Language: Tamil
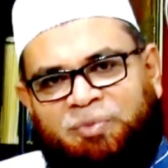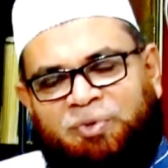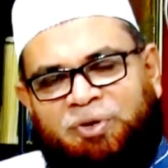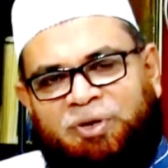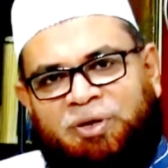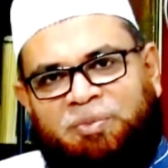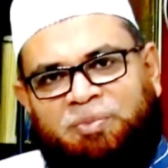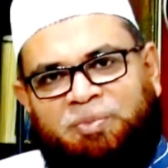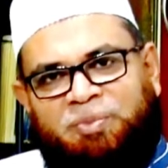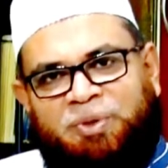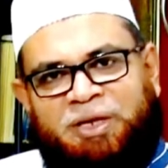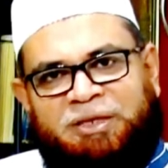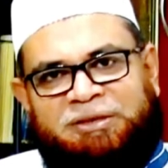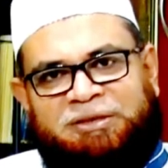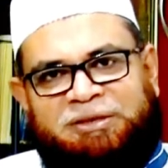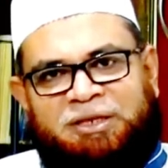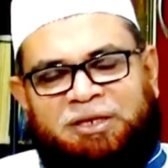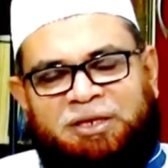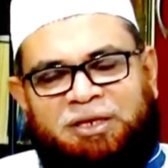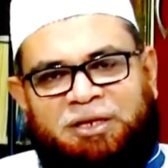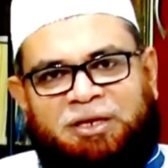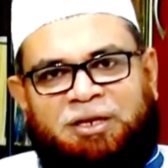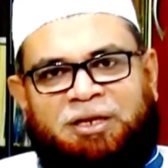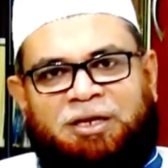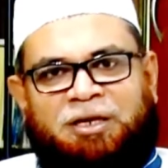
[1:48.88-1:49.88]
இபின் அப்பாஸ்
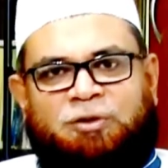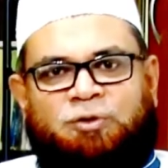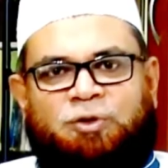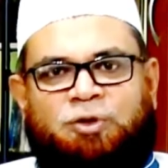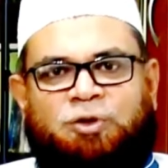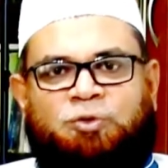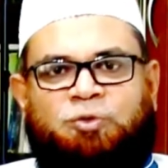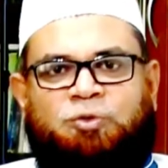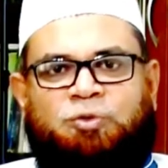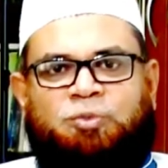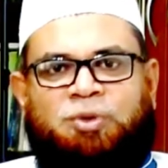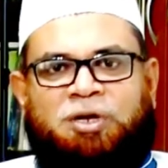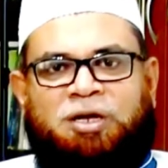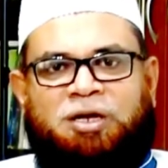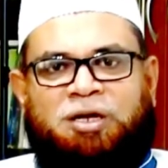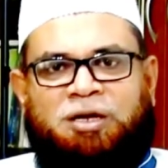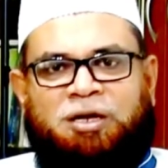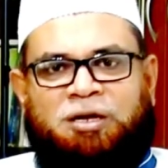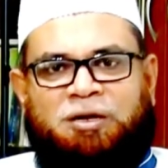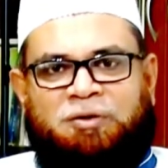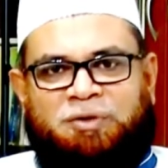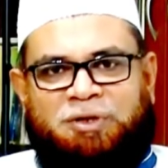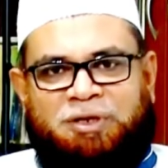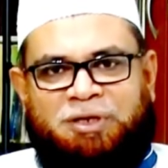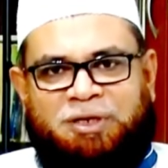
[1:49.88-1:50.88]
அலி அல்லாஹனுமா
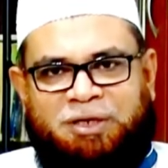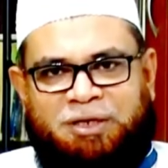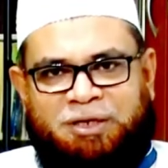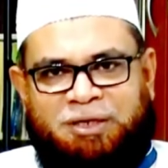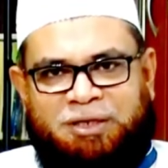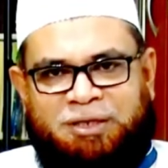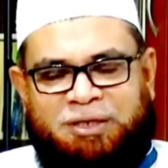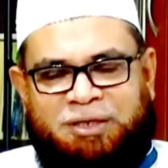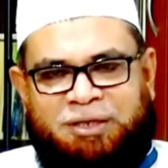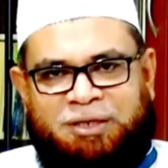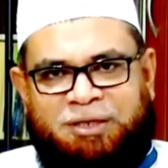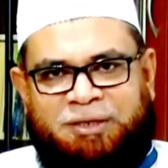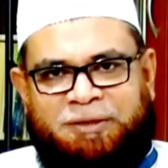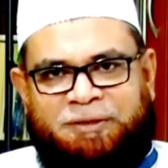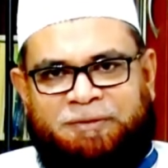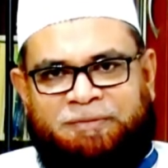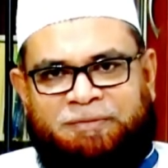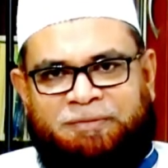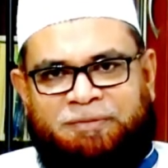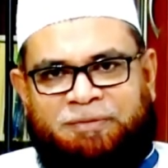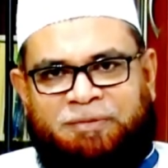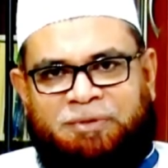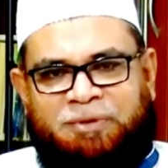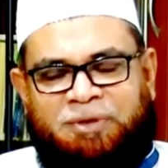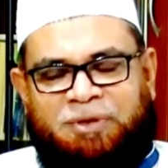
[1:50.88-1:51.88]
அவர்களுக்கு
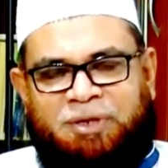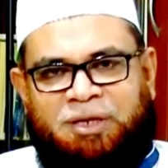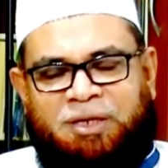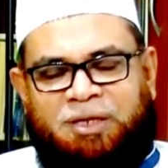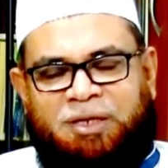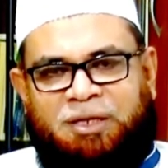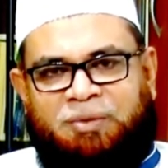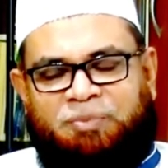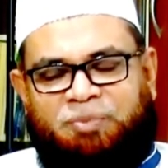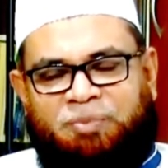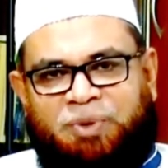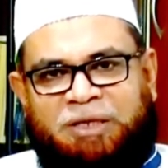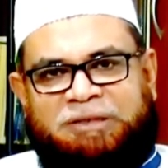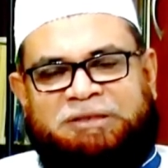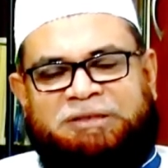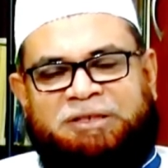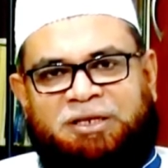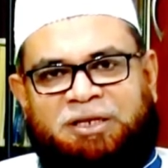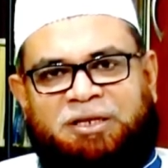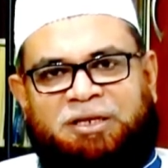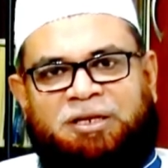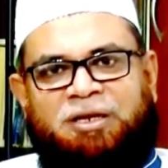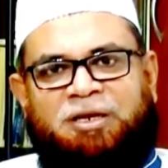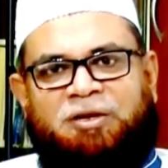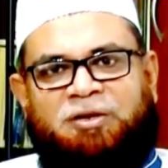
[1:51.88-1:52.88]
அல்லது அப்பாஸ்
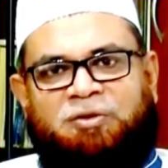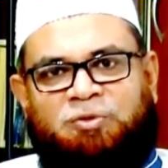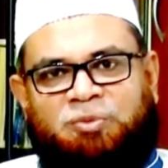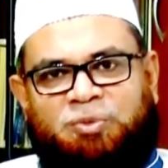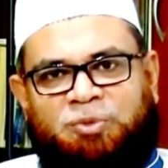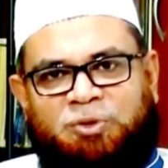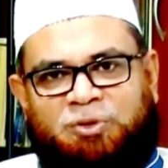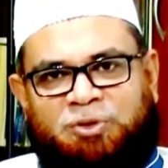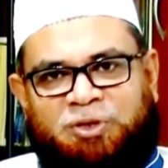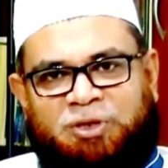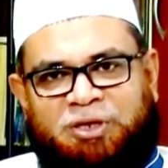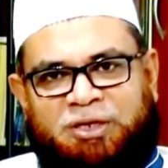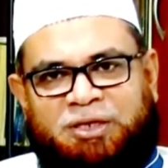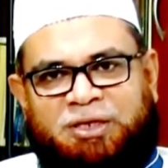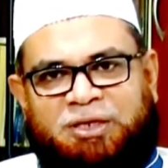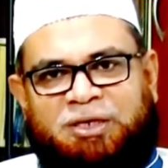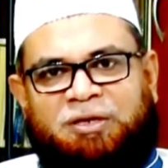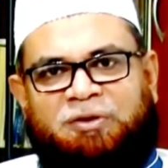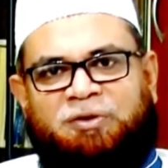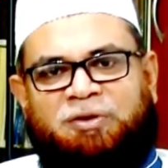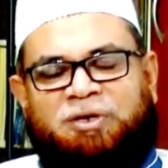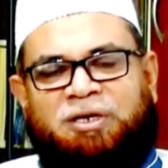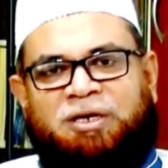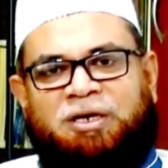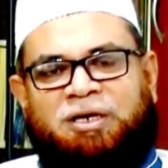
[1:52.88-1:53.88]
அலி அல்லாஹனும் அவர்களுக்கு
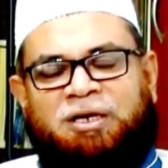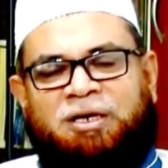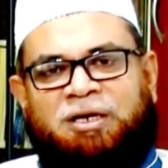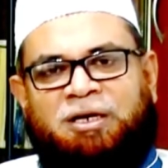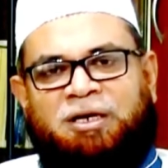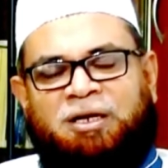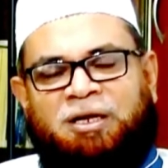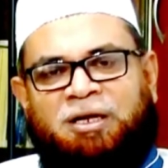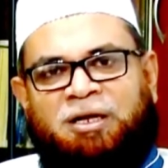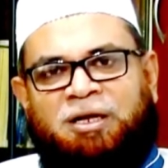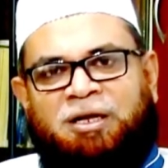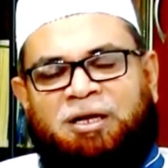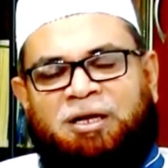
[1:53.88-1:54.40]
அவர்கள்